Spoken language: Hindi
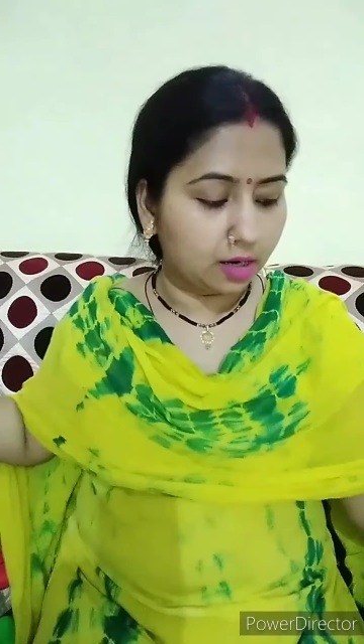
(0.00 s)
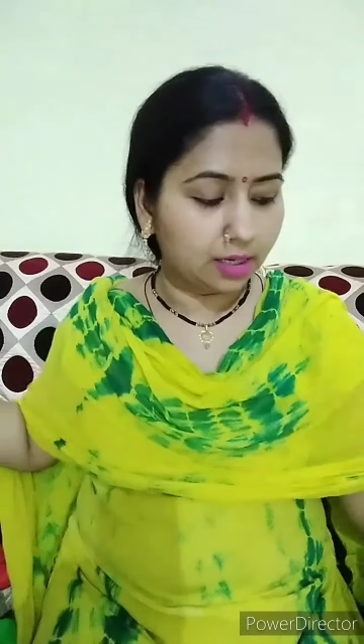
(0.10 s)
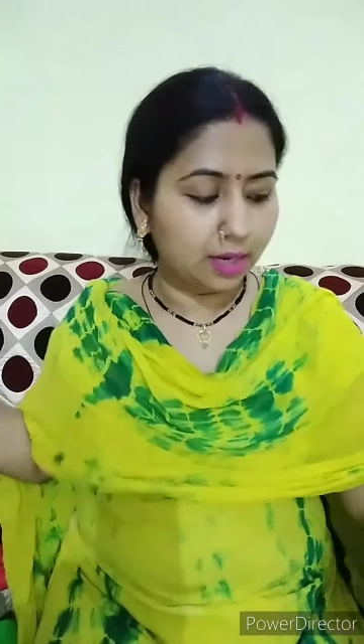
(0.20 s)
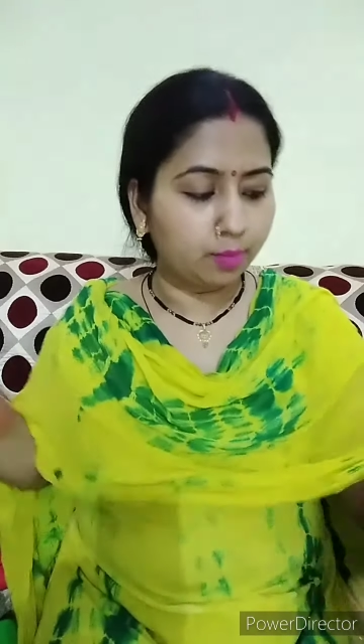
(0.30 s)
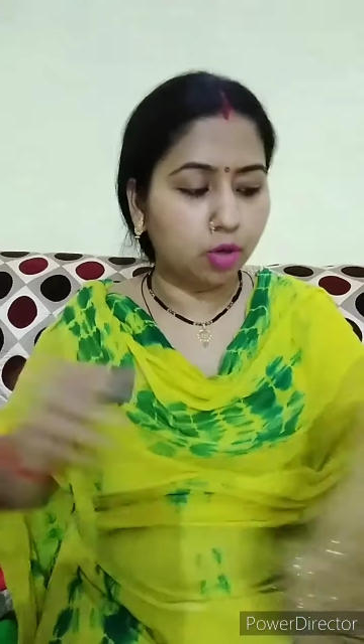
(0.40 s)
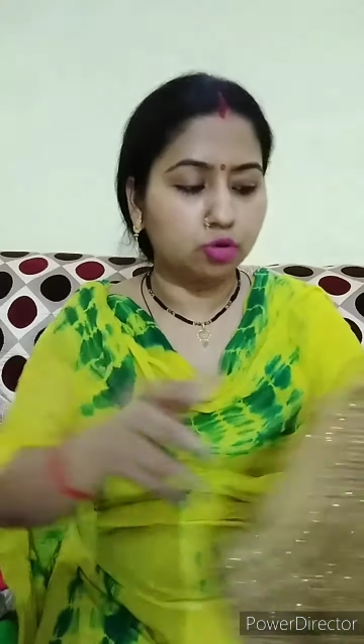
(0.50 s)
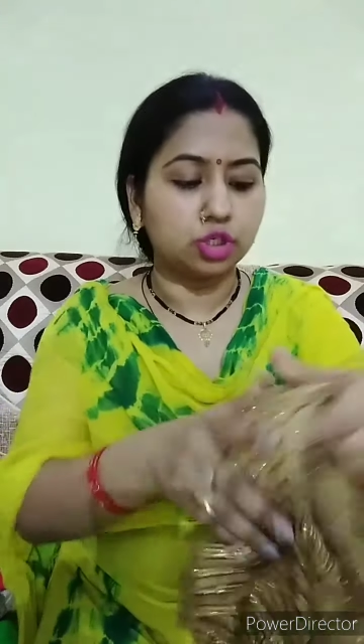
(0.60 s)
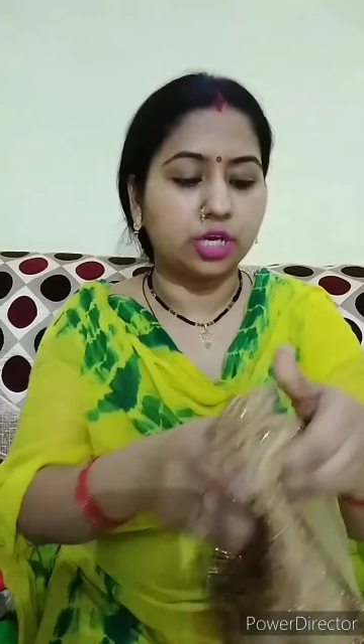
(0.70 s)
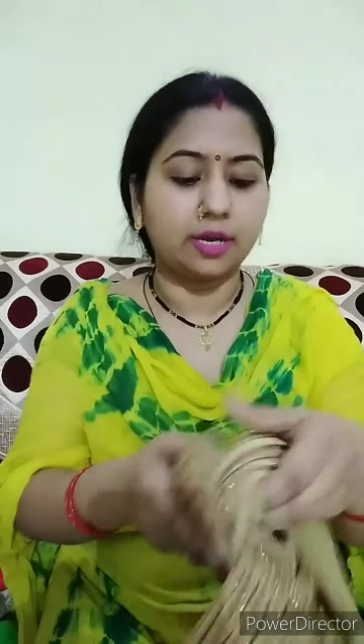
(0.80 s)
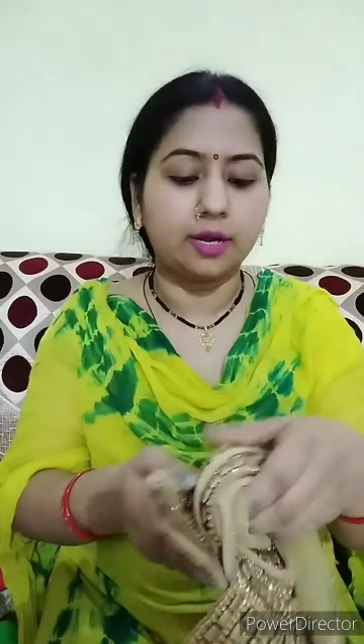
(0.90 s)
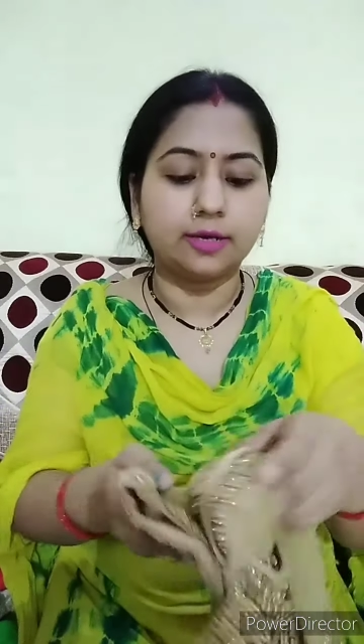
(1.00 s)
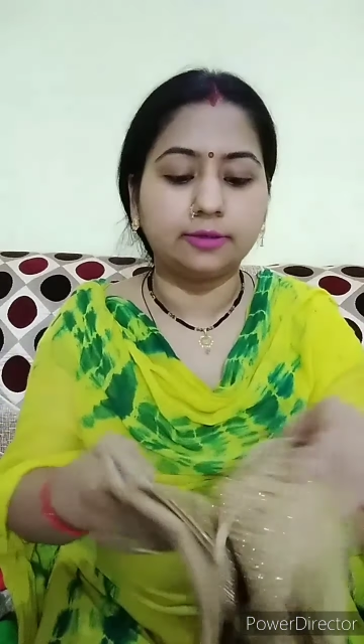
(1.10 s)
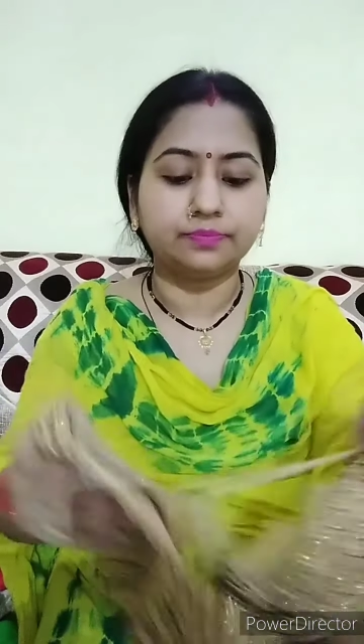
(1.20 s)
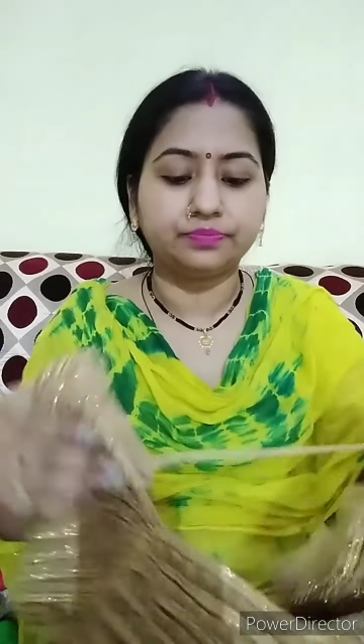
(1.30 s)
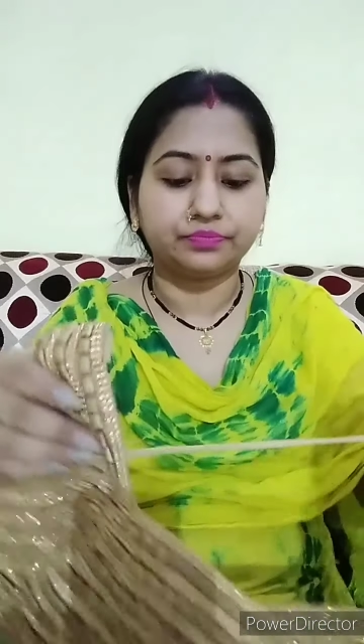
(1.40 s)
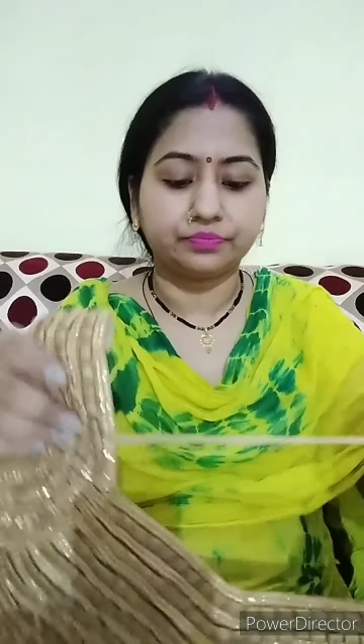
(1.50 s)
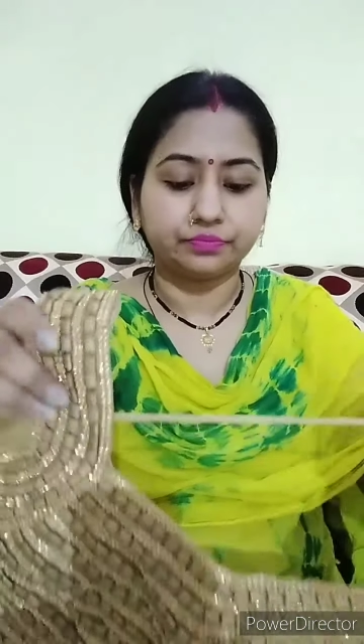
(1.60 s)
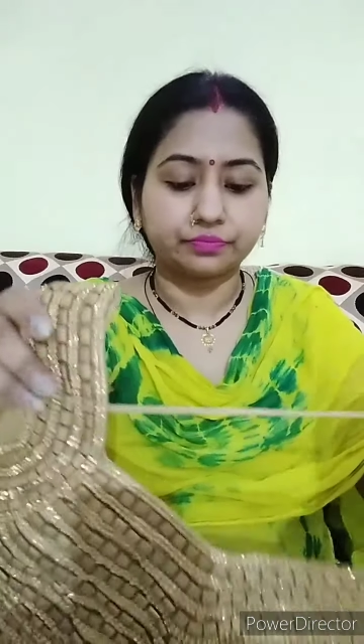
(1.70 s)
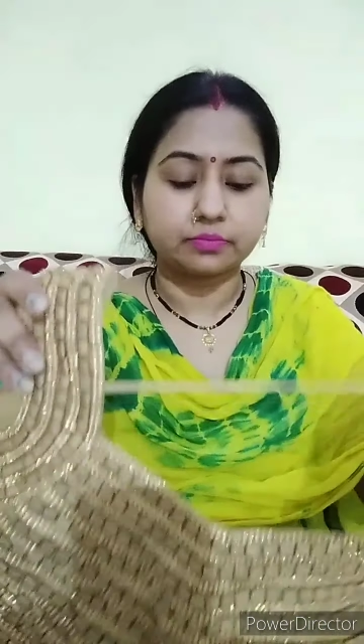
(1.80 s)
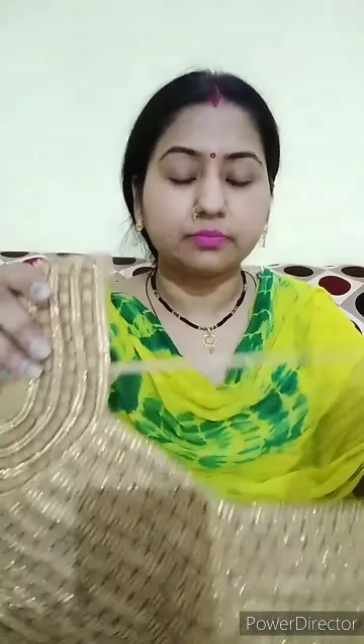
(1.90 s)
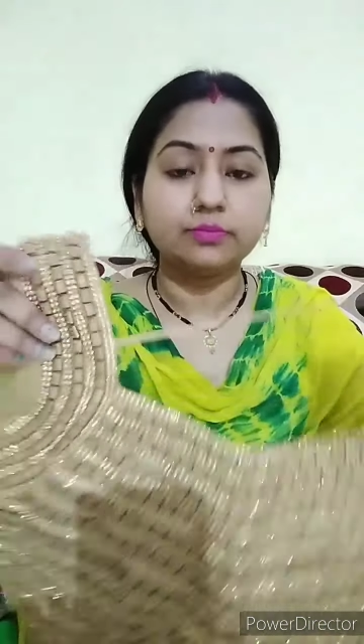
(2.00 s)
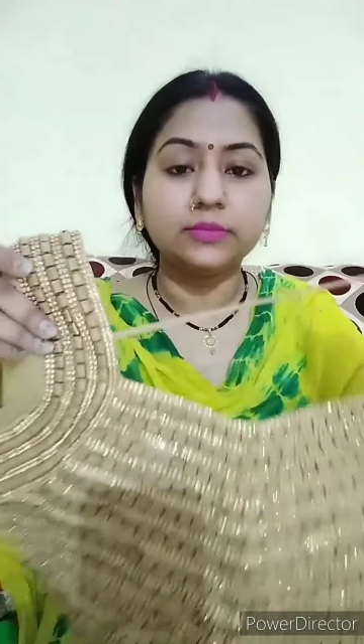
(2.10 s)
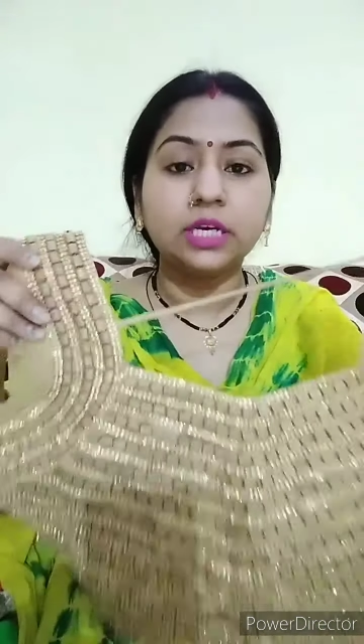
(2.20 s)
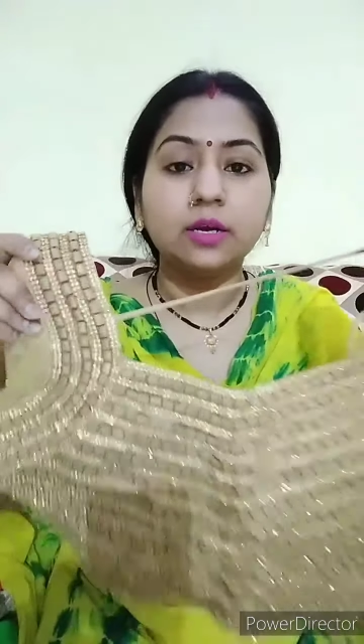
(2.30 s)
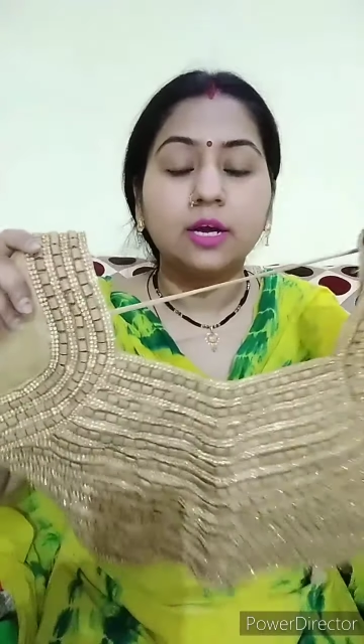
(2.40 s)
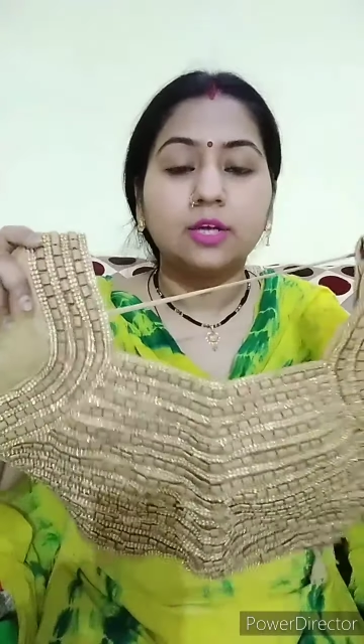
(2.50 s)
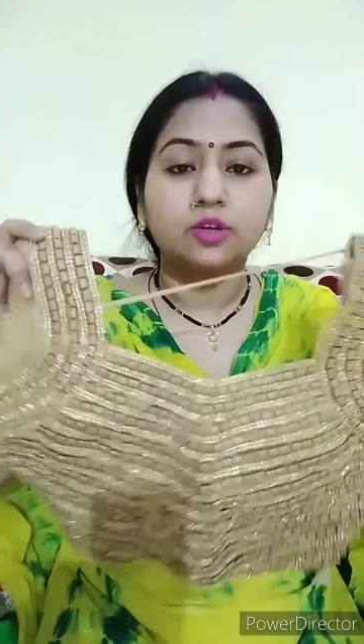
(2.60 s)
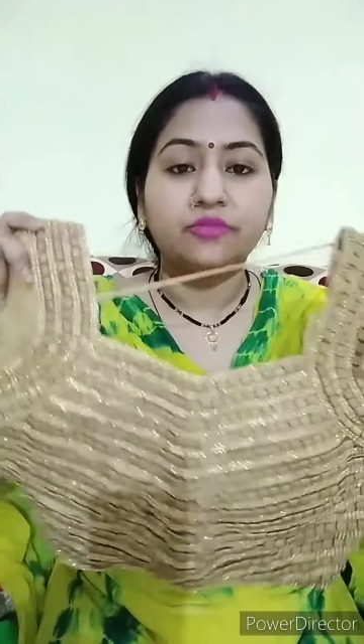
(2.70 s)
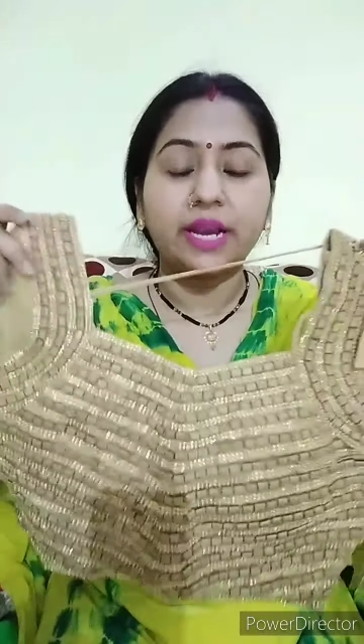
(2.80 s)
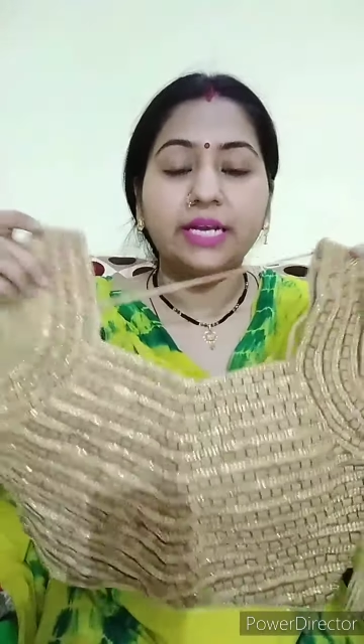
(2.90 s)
अगला ब्लाउज ये रहा तो